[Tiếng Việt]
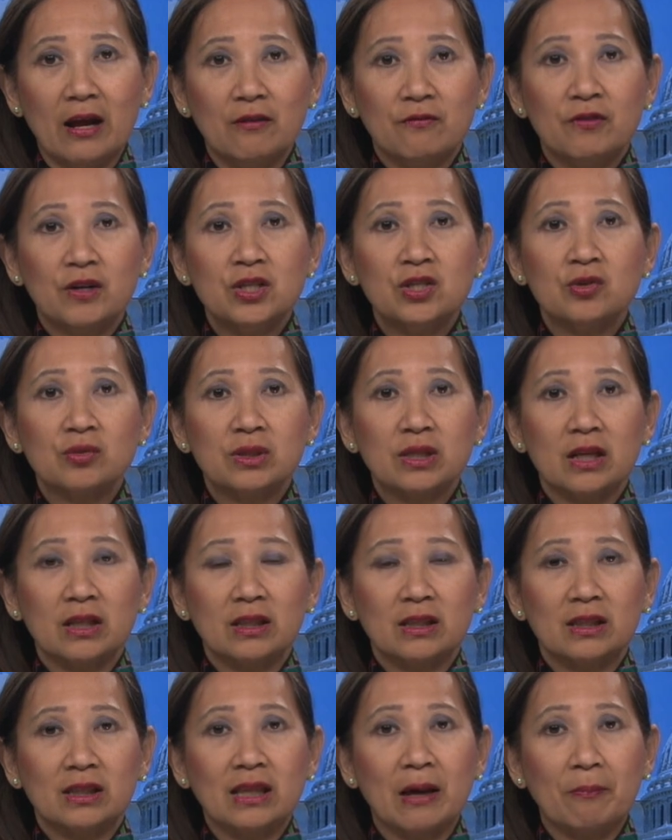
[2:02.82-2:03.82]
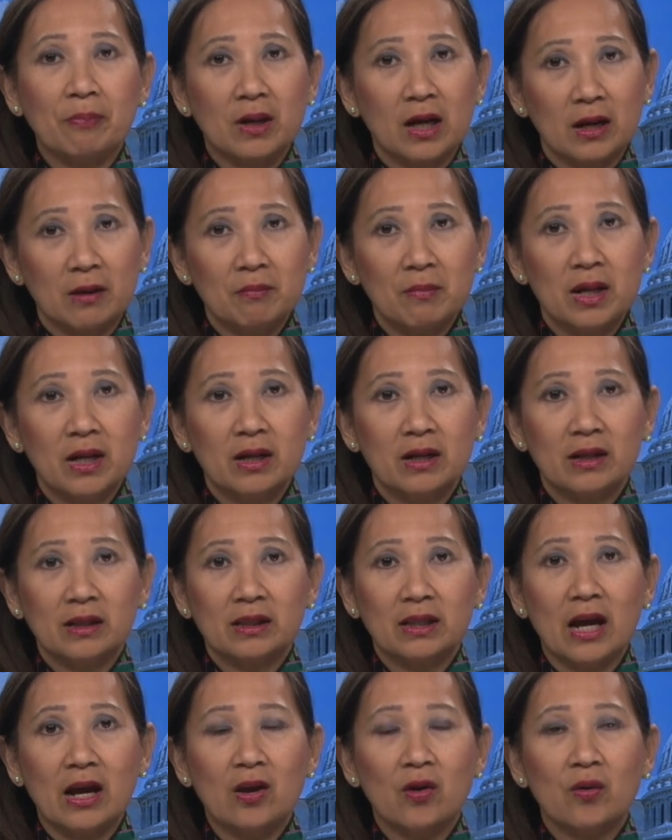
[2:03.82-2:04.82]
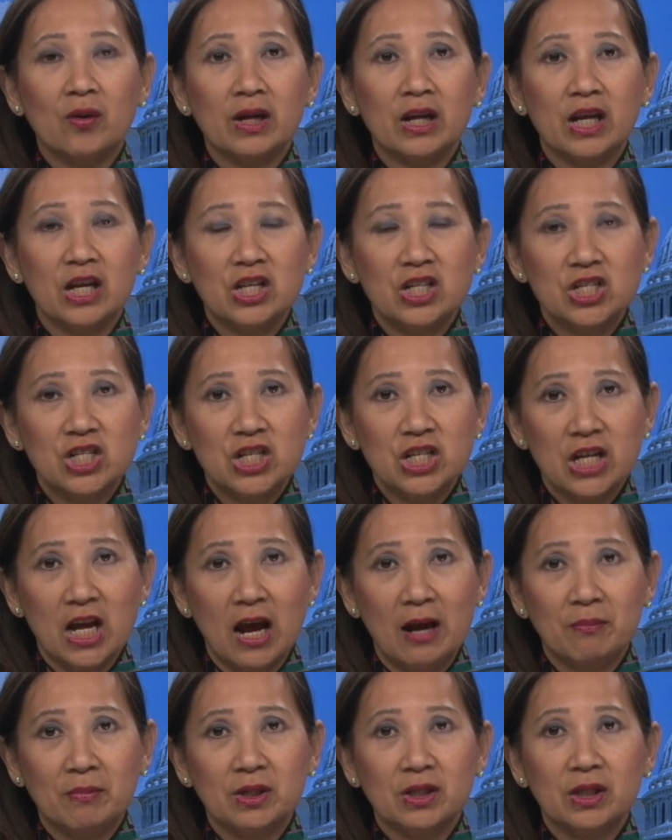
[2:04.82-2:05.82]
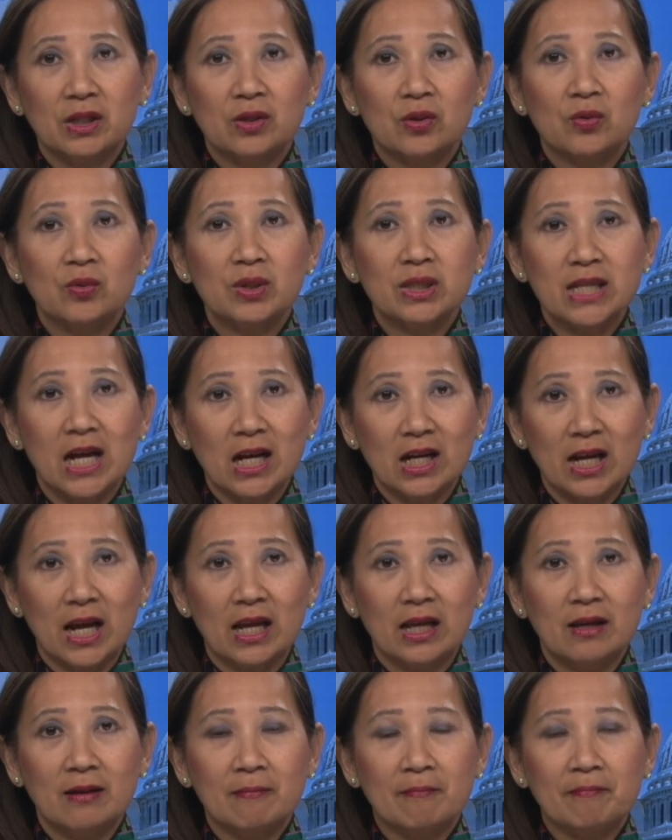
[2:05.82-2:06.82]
với Chủ tịch Tập Cận Bình tại hội nghị G20 cuối tháng này,